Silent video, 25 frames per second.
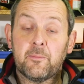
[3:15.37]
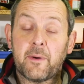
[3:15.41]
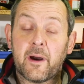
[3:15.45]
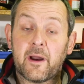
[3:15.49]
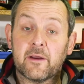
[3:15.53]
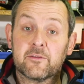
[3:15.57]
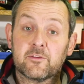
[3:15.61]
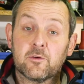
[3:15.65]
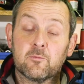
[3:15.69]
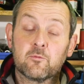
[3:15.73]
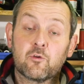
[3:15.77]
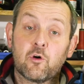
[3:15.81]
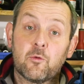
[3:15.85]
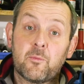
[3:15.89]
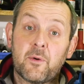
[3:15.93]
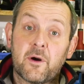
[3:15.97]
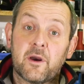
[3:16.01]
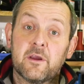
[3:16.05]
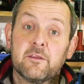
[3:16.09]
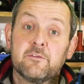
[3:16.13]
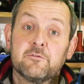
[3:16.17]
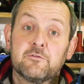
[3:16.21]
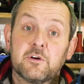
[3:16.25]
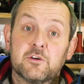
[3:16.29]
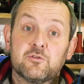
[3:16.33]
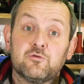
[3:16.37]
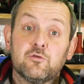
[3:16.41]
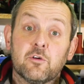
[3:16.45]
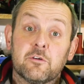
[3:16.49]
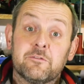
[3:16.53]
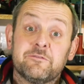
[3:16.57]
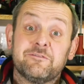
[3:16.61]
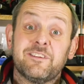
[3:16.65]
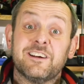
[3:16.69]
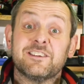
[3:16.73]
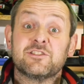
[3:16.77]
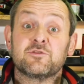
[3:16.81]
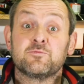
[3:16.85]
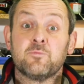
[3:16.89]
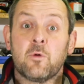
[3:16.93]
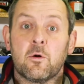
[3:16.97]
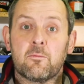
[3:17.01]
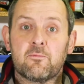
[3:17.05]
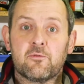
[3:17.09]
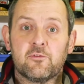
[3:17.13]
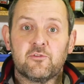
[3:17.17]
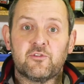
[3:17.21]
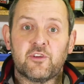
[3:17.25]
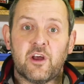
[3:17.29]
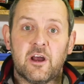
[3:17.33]
par exemple comparé à une voiture vachement
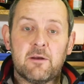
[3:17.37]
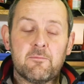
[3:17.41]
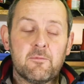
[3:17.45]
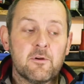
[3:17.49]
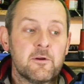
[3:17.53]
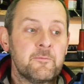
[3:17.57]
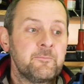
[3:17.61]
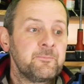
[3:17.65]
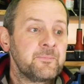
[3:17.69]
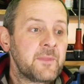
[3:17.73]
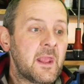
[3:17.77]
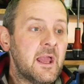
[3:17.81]
plus simple.